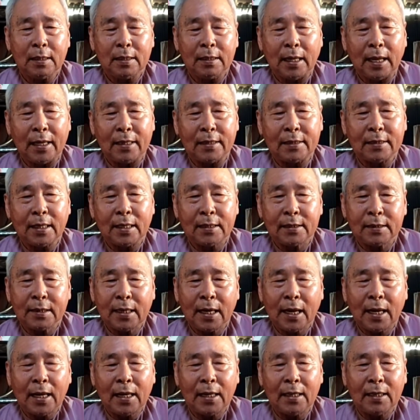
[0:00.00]
ngài sanh
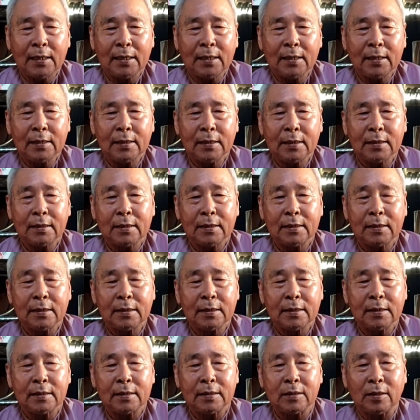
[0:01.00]
ra
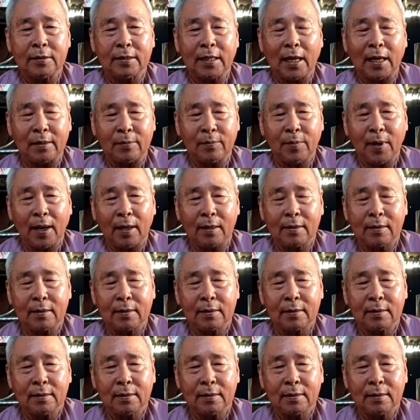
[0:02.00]
rồi thành phật